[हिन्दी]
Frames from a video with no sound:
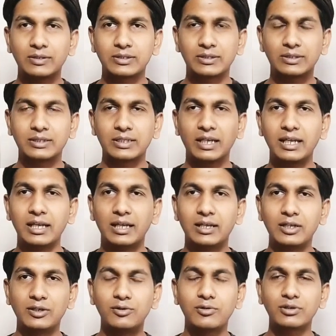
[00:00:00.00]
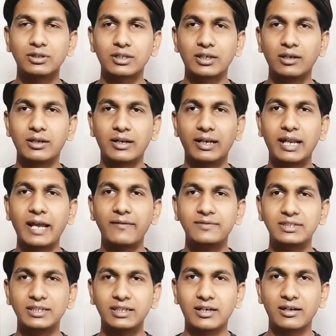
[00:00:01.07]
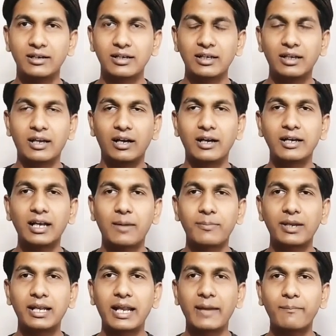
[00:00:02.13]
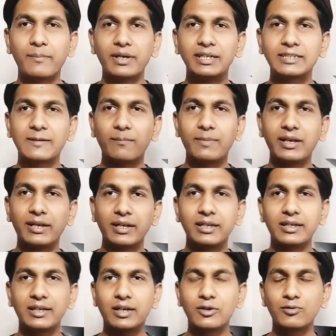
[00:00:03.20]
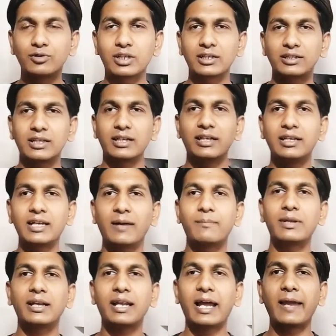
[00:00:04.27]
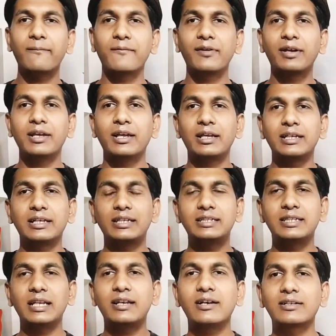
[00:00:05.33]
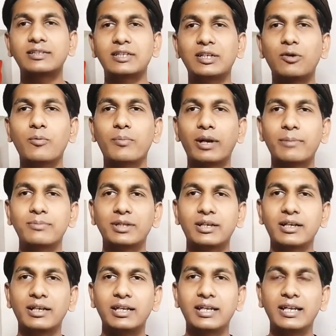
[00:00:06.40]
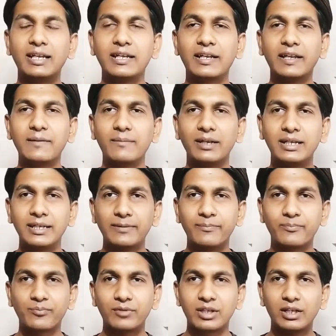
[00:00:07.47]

से युक्त लाइफ जीना अगर आपकी लाइफ में डिसिप्लिन नहीं है अनुशासन नहीं है आपकी लाइफ किसी लक्ष्य को प्राप्त करने के लिए नहीं बनी है